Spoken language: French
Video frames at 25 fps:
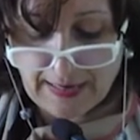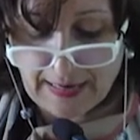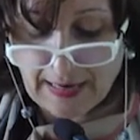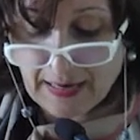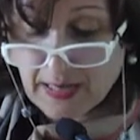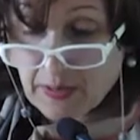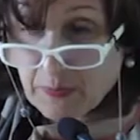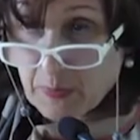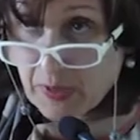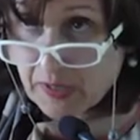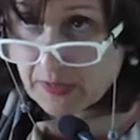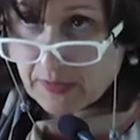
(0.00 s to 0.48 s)
la
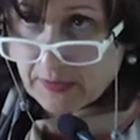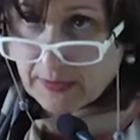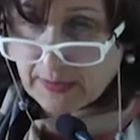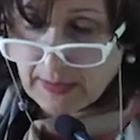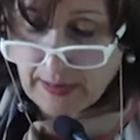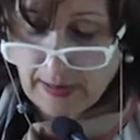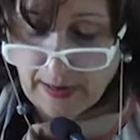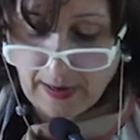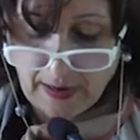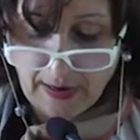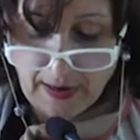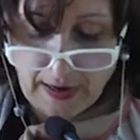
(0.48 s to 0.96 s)

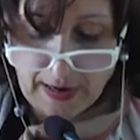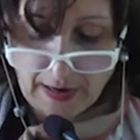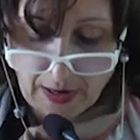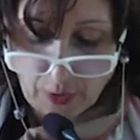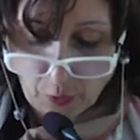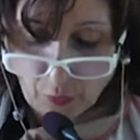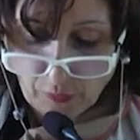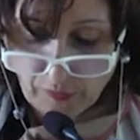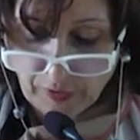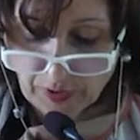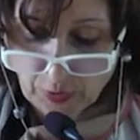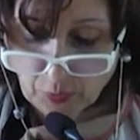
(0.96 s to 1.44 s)
liberté et le
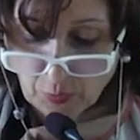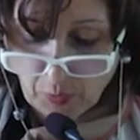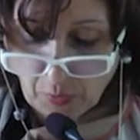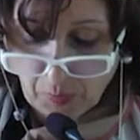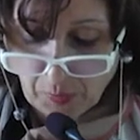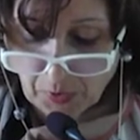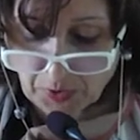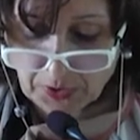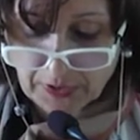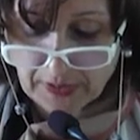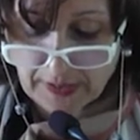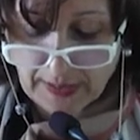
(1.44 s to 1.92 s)
gouvernement
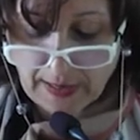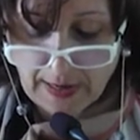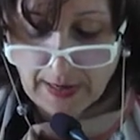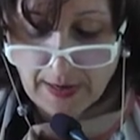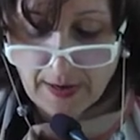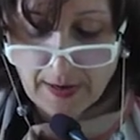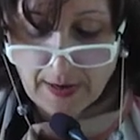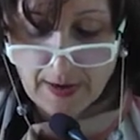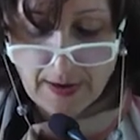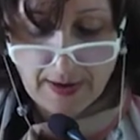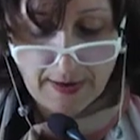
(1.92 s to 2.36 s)
modéré,